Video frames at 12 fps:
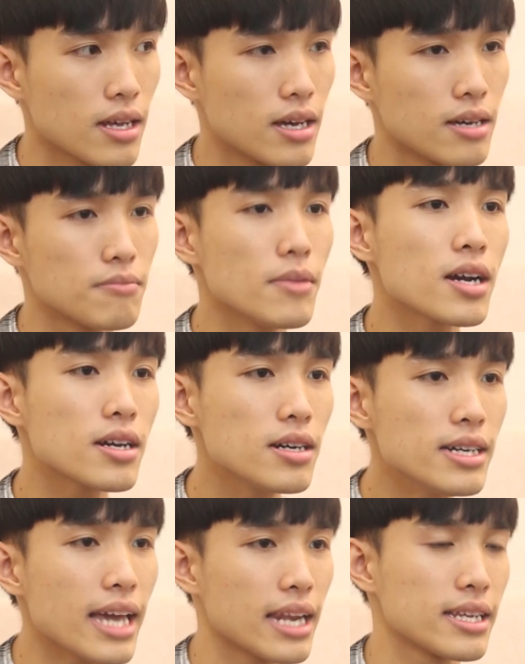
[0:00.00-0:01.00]
là bất
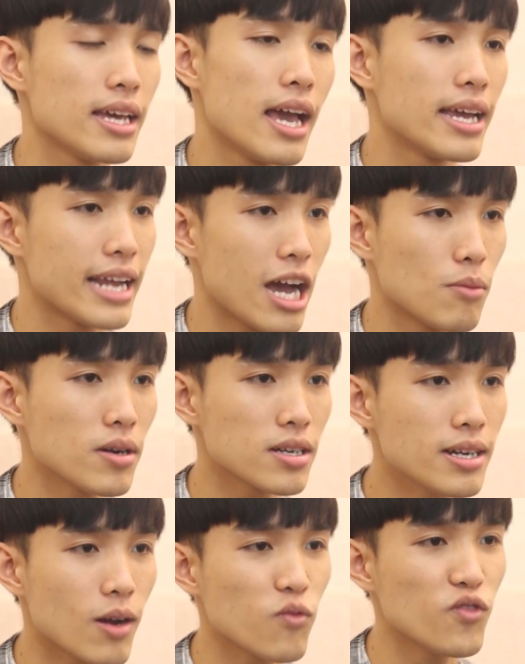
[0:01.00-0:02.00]
cứ ngành nghề nào bất
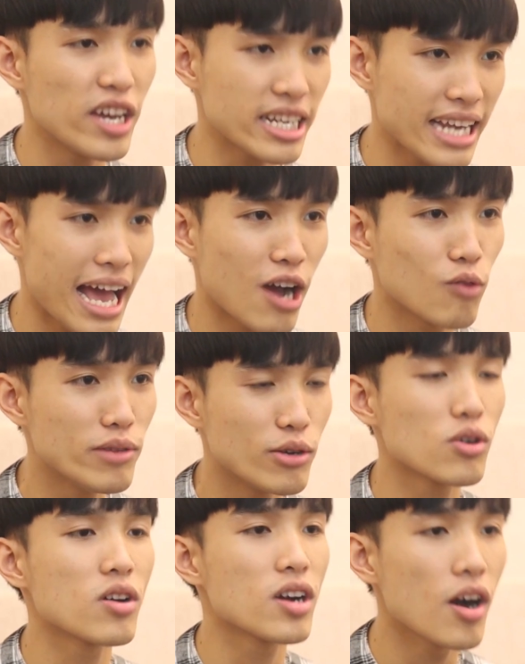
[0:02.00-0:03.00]
cứ công việc nào cũng đều
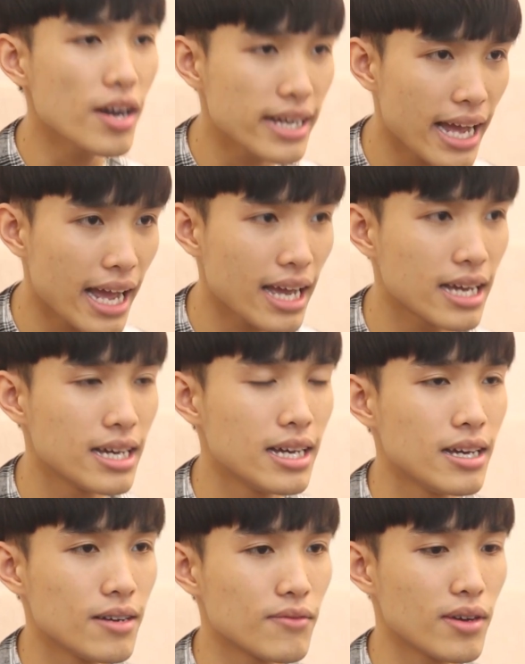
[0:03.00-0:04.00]
có khó khăn
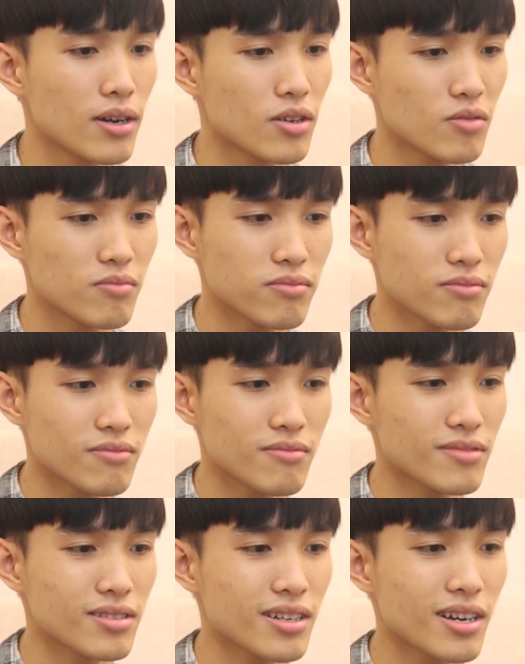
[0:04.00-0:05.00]
và cũng
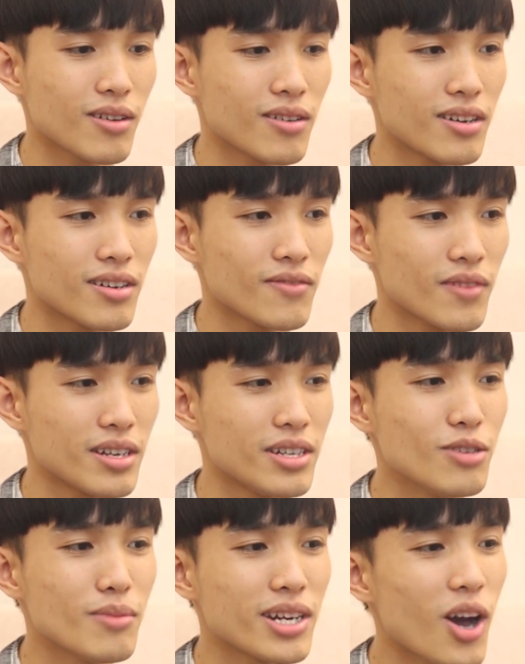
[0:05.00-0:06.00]
nó không và
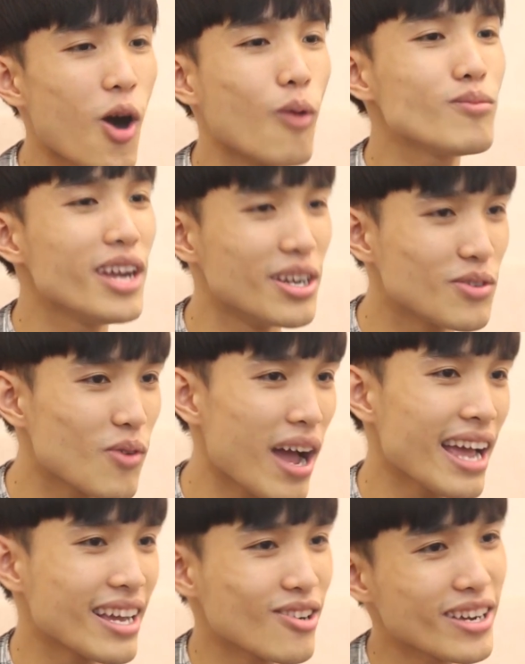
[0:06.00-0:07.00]
nếu mà nó ổn định
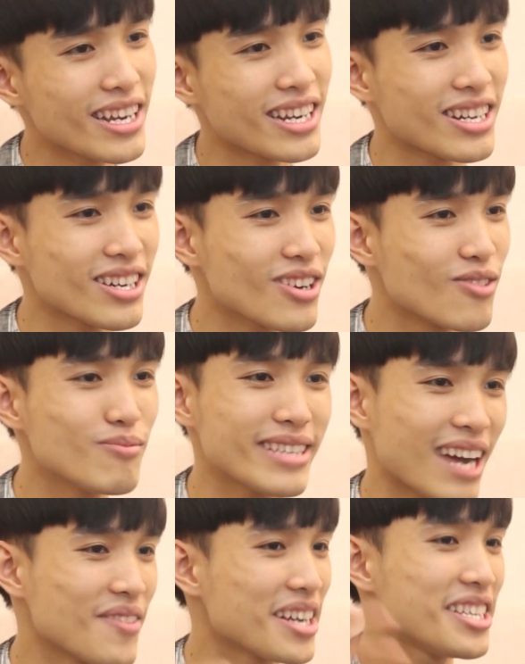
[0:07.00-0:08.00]
quá thì có nghe là nó cũng
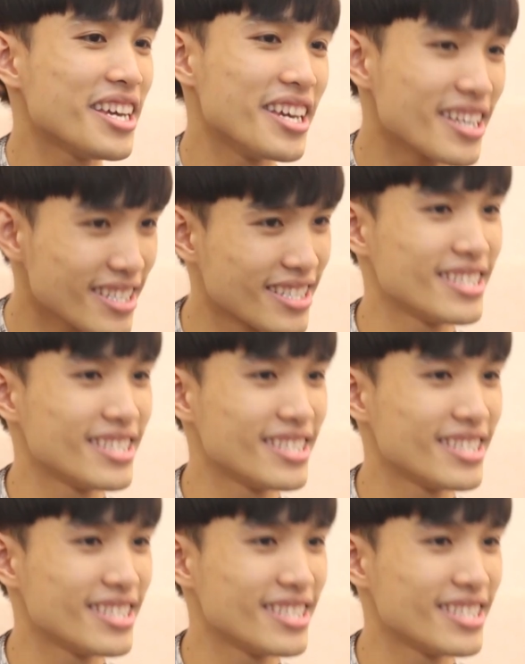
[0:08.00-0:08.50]
chẳng phát triển